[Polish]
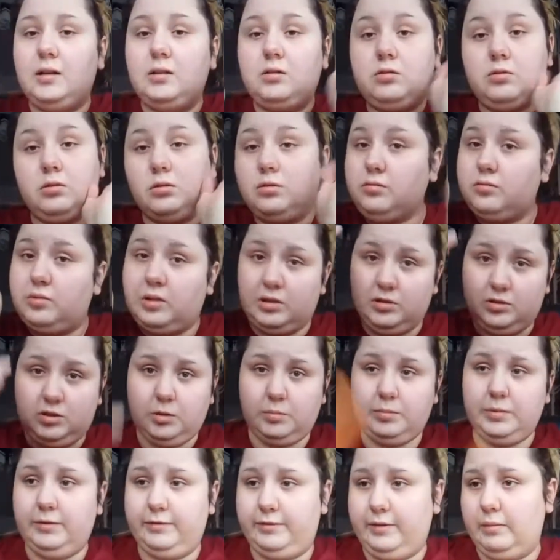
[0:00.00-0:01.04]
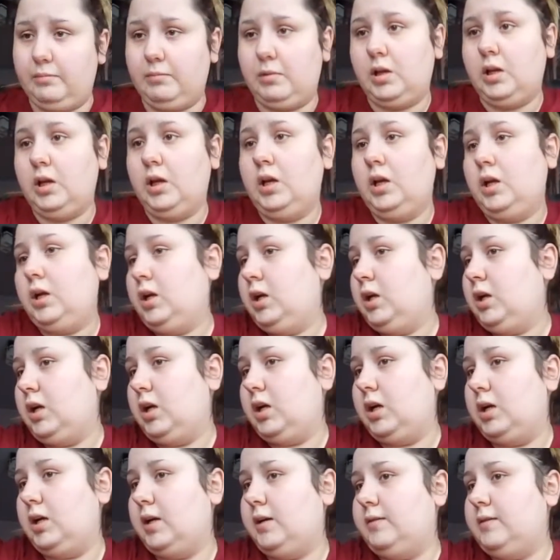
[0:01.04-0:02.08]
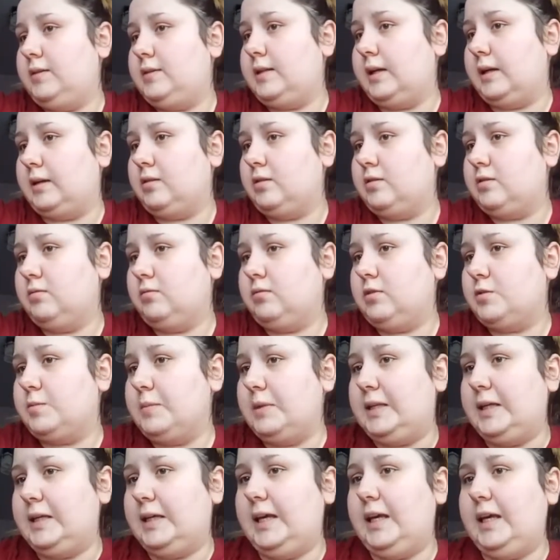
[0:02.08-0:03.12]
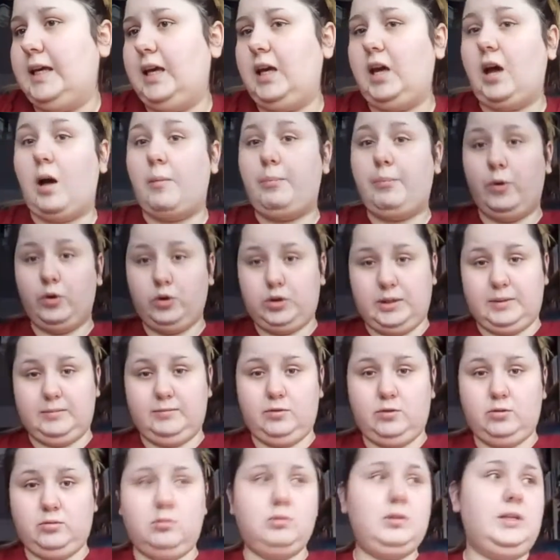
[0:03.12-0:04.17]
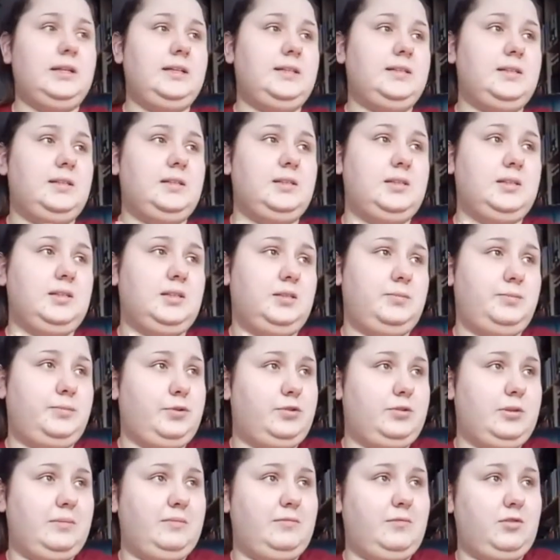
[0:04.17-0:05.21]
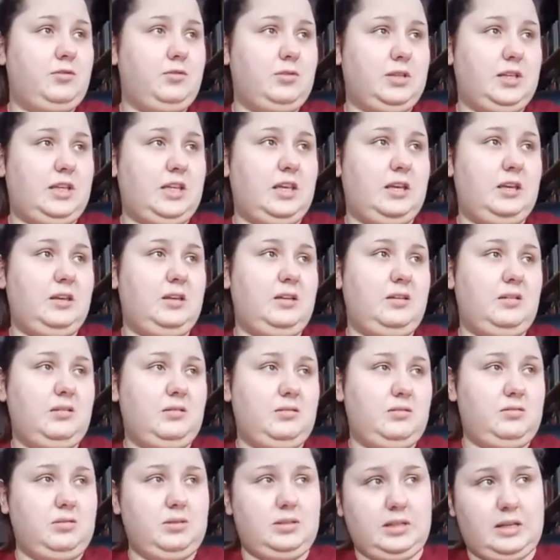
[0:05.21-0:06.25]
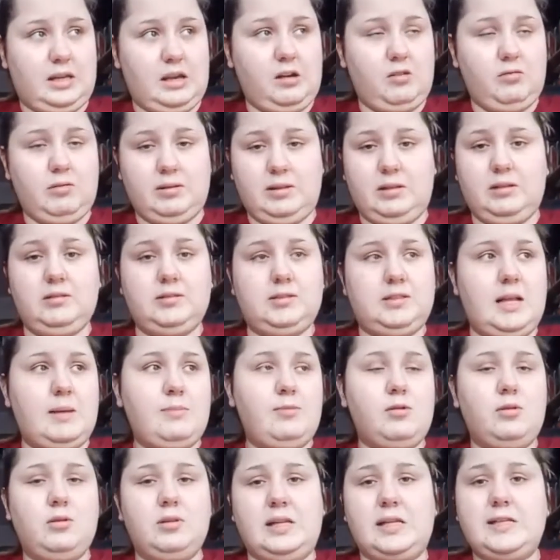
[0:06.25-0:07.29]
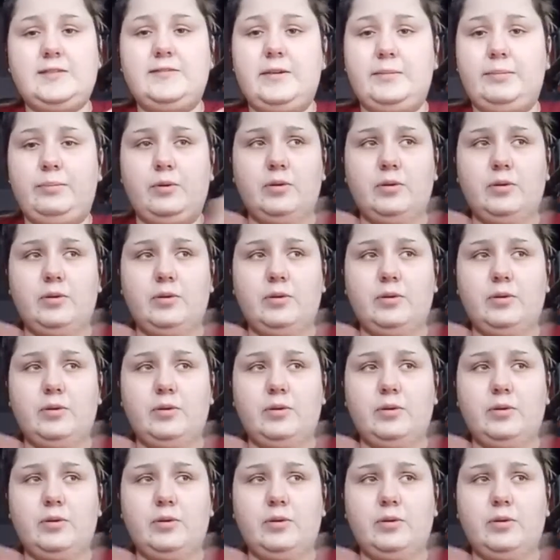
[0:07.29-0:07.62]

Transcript: ale to na osobny film. E, tak, to są kosmetyki, a potem w ogóle e, e, poszłam do taki, takiego ładnego sklepu o nazwie